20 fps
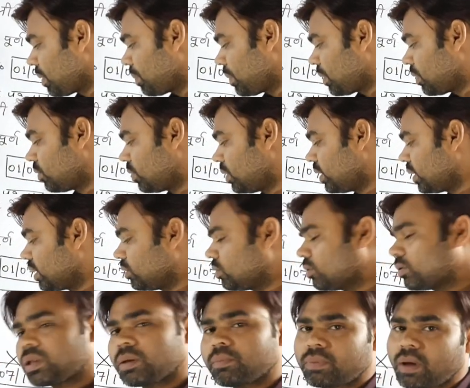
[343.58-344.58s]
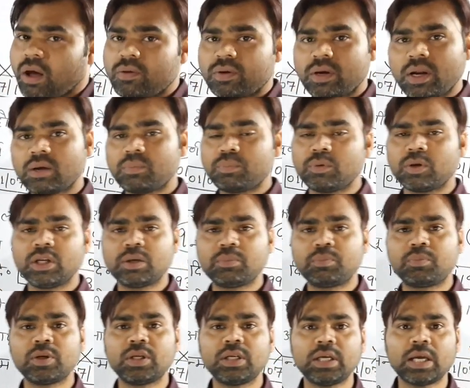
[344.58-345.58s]
पेपर होने की तो संभावना पूरी
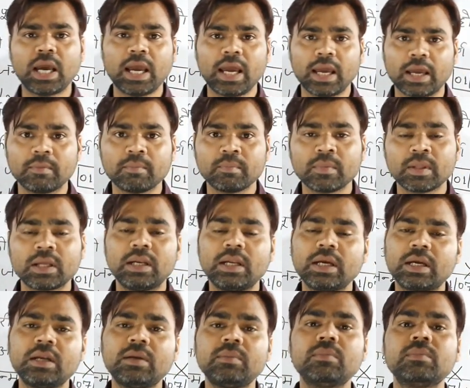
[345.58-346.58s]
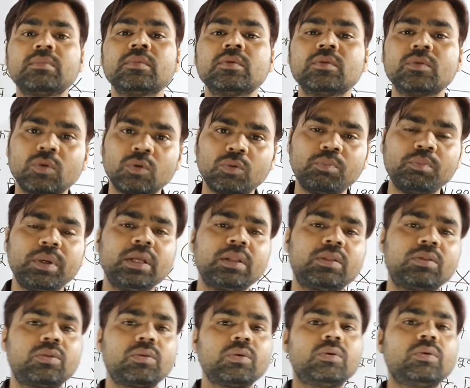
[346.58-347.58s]
पूरी है लेकिन
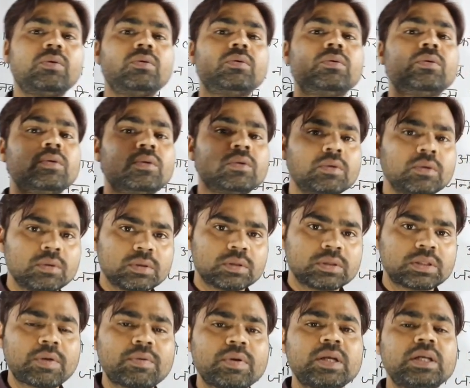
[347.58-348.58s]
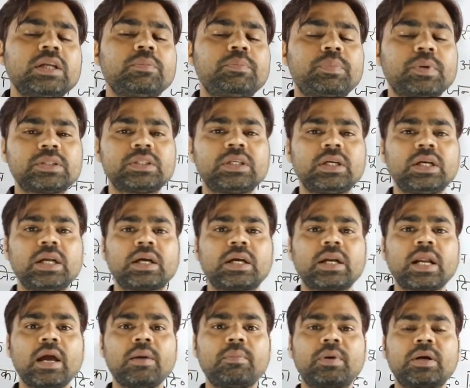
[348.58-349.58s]
उम्मीद तो सेवेंटी परसेंट लग
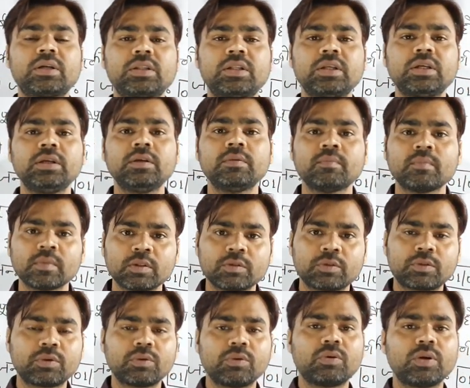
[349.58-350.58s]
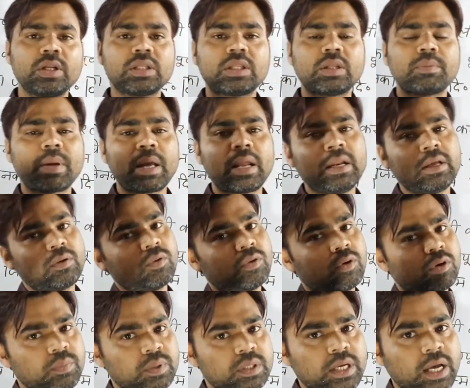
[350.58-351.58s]
रहा है भर्ती शुरू होने से पहले
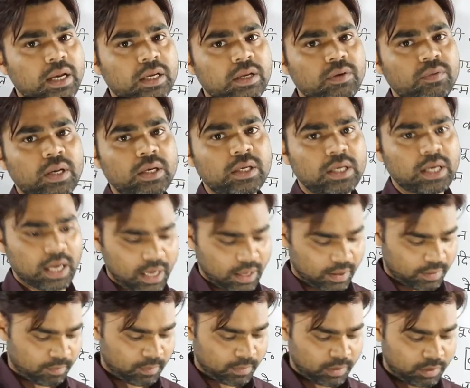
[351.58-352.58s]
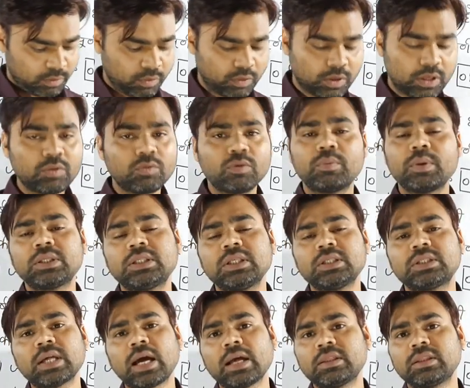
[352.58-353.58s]
कोर्ट में जाने वाली है क्योंकि वो बच्चे
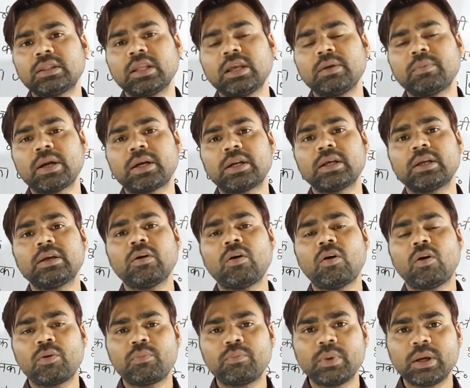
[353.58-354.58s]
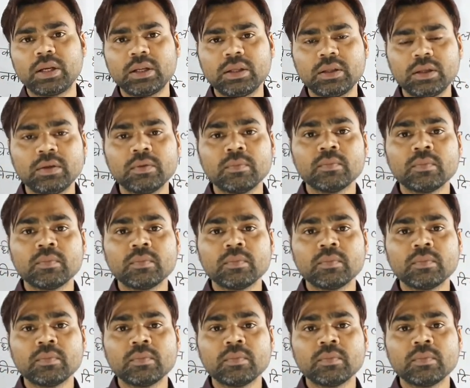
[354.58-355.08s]
शांत नहीं बैठेंगे और मेरी